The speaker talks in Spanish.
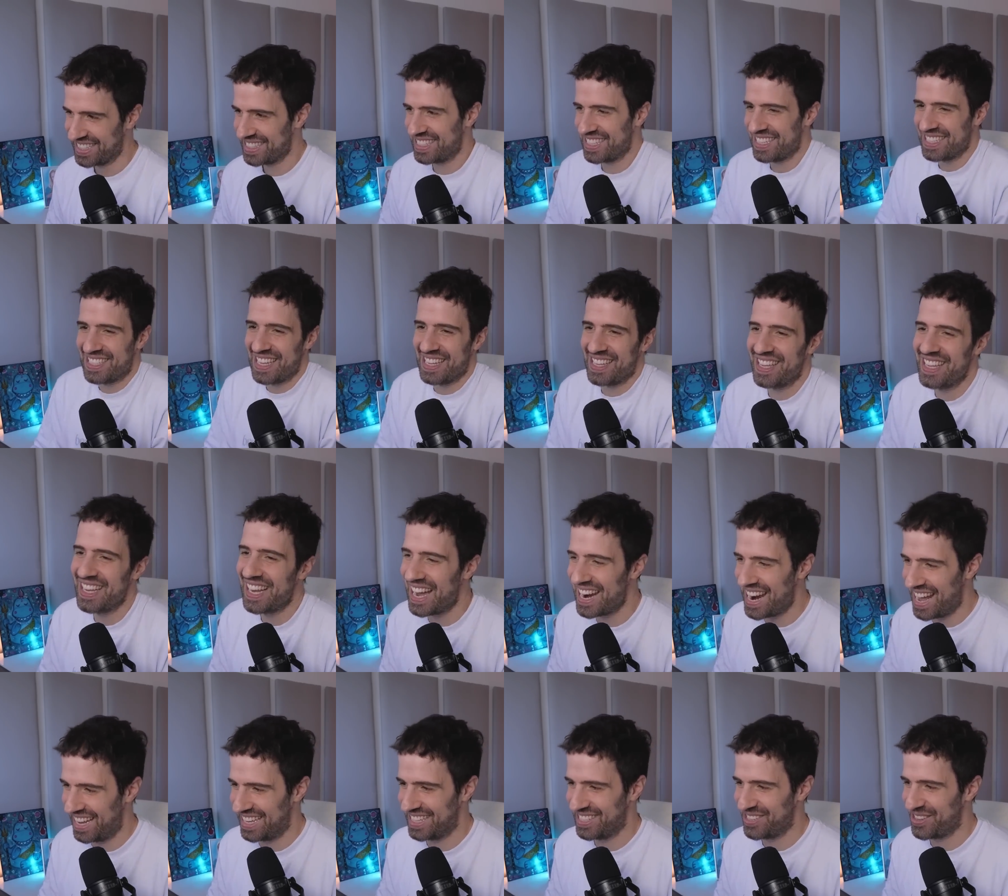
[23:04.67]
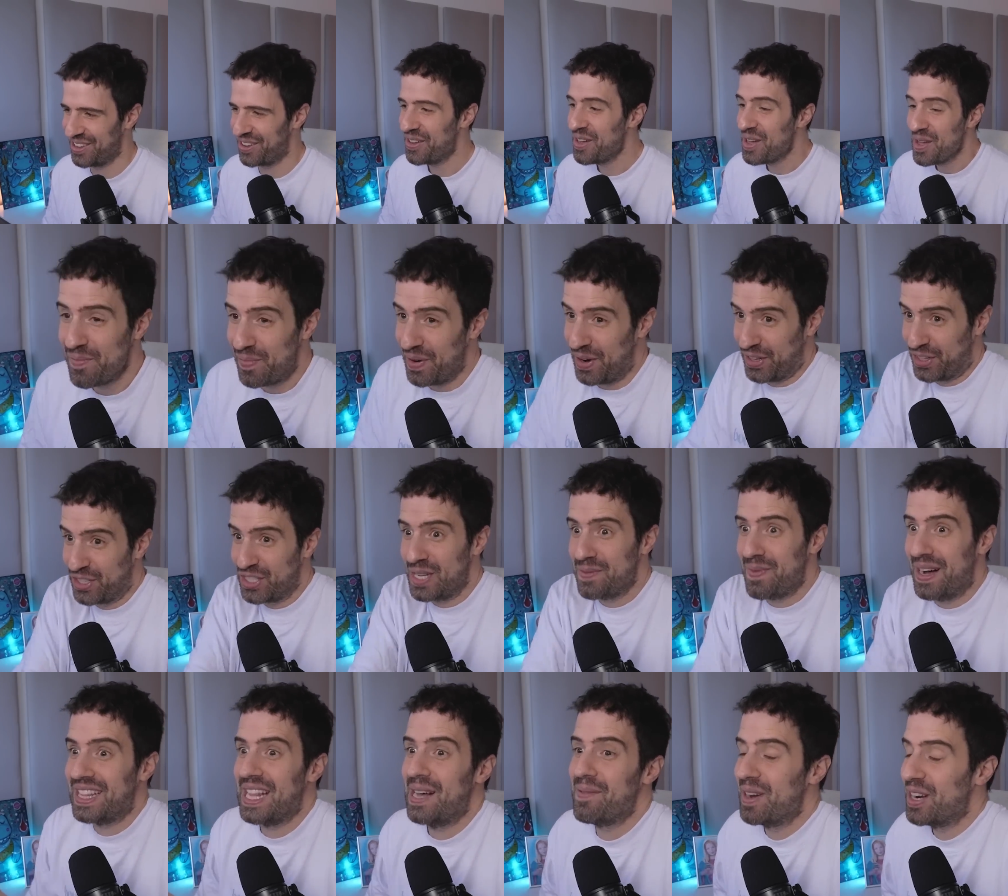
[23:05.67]
si se dedican a eso. Pero entonces
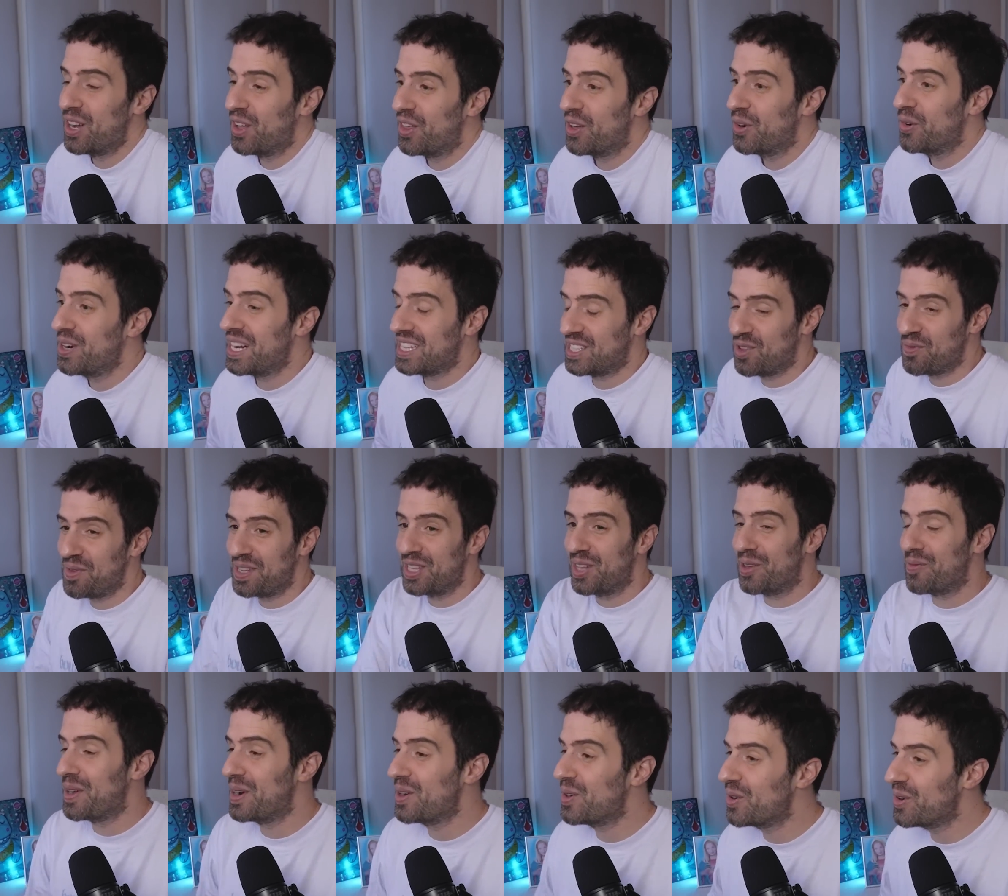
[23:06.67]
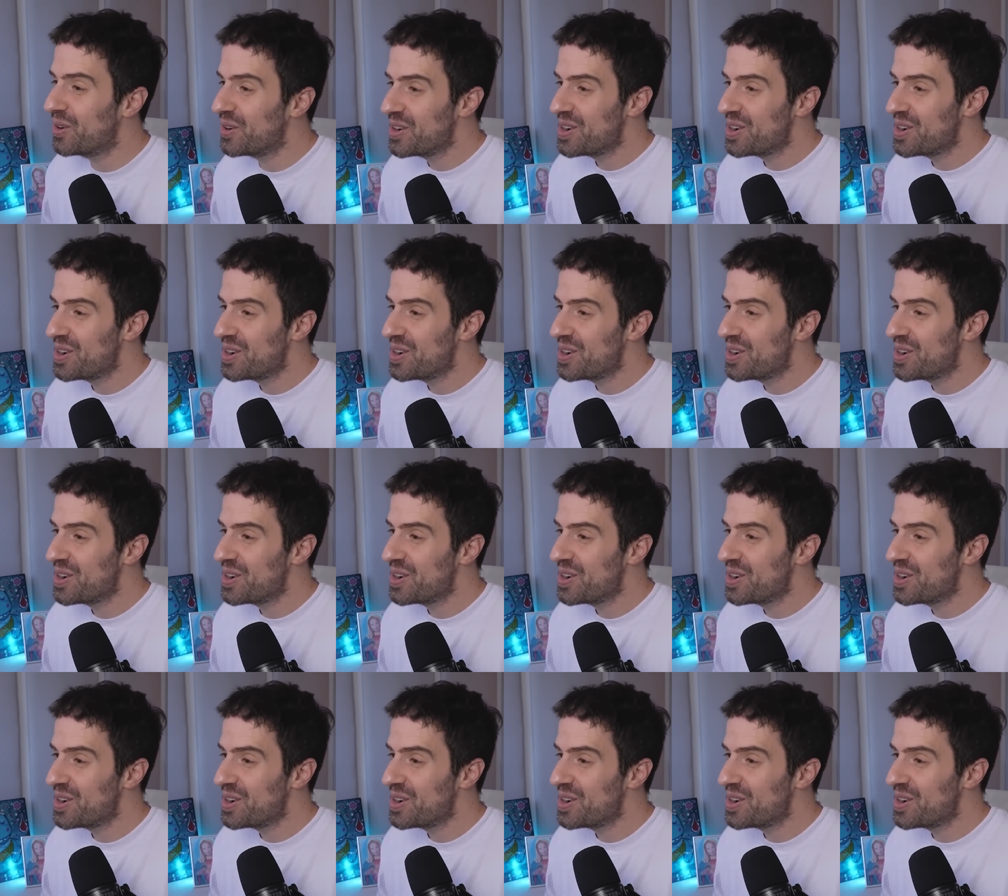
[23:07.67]
mándamelo de una, te estoy pidiendo el menú,